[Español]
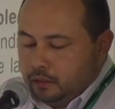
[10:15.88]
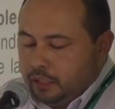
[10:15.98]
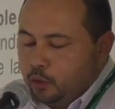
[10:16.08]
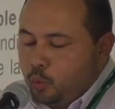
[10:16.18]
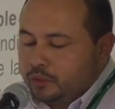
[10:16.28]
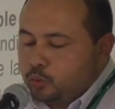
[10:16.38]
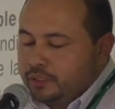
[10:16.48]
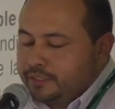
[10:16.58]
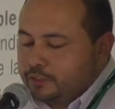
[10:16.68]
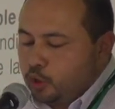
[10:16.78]
En cuanto
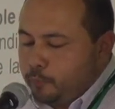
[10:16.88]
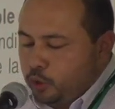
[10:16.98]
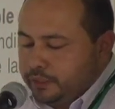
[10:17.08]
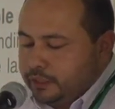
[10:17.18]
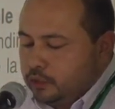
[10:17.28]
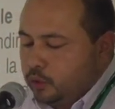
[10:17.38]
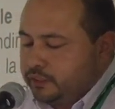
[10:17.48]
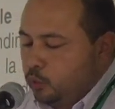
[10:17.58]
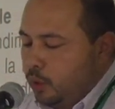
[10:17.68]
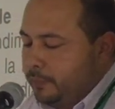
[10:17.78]
al sesgo político
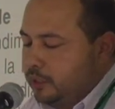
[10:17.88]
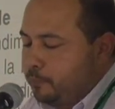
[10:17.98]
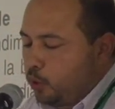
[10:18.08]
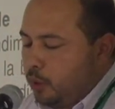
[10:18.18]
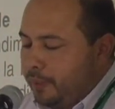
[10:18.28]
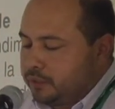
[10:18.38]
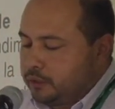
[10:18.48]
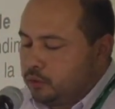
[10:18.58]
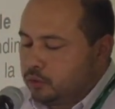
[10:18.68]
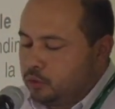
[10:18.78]
es igualmente
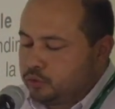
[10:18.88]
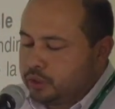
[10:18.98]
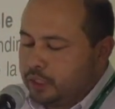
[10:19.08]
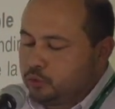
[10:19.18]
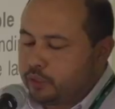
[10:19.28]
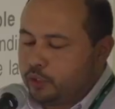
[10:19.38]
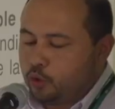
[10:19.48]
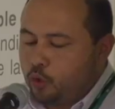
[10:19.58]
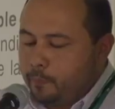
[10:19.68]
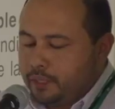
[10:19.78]
problemático, considerando que
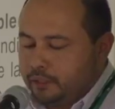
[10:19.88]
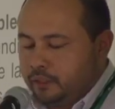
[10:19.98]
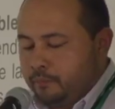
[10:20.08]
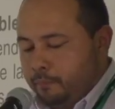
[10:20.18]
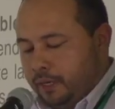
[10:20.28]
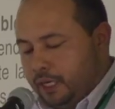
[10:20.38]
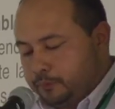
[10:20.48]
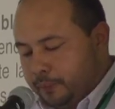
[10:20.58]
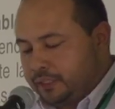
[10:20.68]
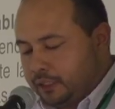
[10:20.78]
no conviene para la
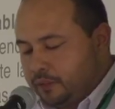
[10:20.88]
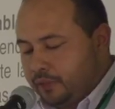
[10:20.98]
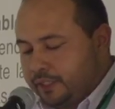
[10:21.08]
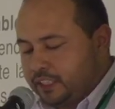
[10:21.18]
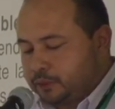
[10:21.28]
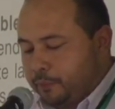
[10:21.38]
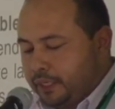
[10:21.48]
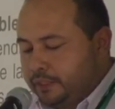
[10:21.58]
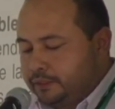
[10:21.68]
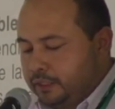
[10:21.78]
expectativa de
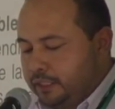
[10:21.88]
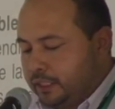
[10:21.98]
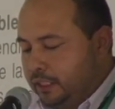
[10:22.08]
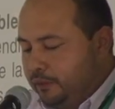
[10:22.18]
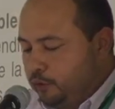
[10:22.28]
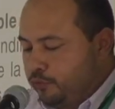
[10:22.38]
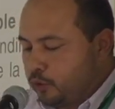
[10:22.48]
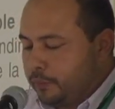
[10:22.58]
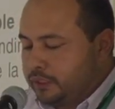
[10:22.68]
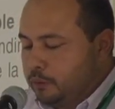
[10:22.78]
transparencia y equilibrio
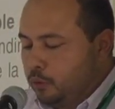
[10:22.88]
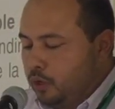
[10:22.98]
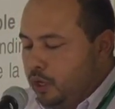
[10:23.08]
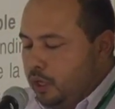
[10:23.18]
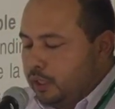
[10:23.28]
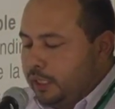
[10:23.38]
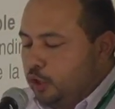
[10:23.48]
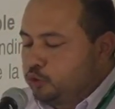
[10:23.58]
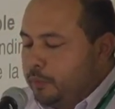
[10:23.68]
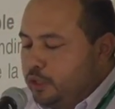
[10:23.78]
informativo que
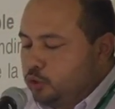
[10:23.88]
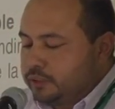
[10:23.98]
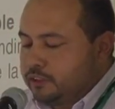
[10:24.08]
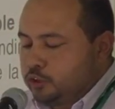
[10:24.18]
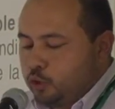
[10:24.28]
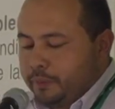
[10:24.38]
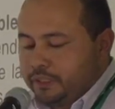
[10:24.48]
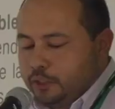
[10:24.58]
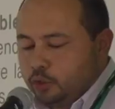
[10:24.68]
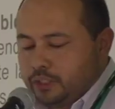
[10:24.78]
los medios estén
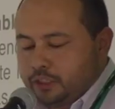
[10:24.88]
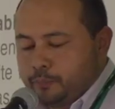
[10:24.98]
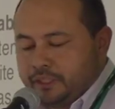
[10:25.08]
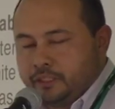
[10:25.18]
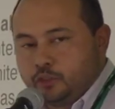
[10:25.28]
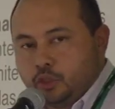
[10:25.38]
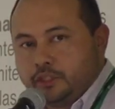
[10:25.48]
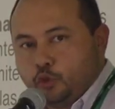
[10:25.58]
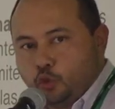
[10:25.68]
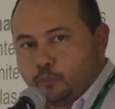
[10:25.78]
sometidos a las pretensiones
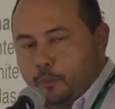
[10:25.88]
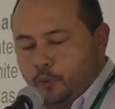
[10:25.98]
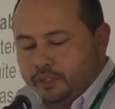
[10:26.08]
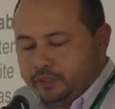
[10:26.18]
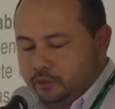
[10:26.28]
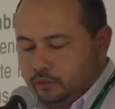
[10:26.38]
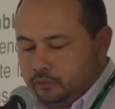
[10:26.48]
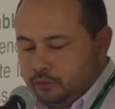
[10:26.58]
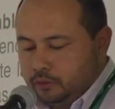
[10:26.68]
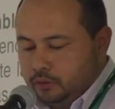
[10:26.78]
de un grupo político.
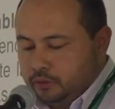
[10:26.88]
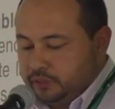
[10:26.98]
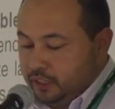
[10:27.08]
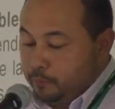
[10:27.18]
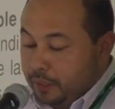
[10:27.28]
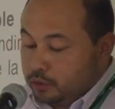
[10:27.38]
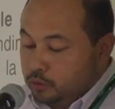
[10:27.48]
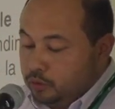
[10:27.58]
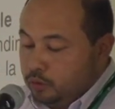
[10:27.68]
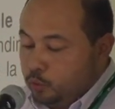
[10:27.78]
Sin
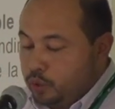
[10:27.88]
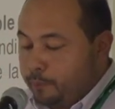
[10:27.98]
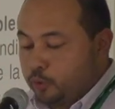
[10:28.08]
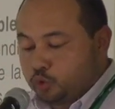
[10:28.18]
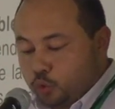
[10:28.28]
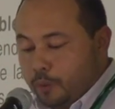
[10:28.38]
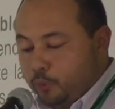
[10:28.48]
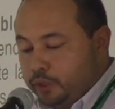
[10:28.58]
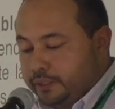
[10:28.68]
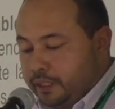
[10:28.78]
embargo, una postura
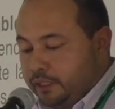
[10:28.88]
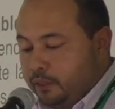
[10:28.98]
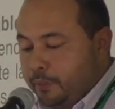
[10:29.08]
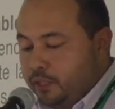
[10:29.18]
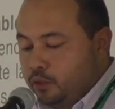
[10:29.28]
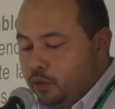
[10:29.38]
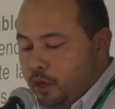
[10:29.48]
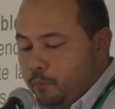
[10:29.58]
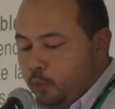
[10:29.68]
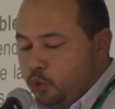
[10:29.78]
política del medio
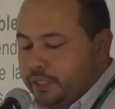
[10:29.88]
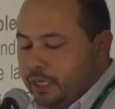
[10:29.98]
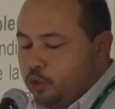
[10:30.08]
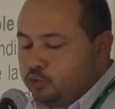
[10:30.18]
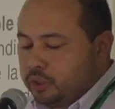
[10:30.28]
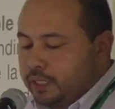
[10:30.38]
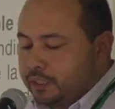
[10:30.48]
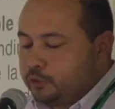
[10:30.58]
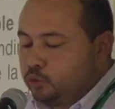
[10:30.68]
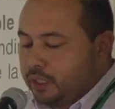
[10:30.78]
podría
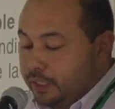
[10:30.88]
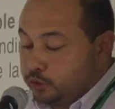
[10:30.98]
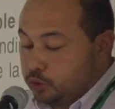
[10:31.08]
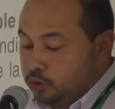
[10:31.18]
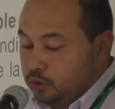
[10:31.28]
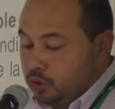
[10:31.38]
considerarse un derecho,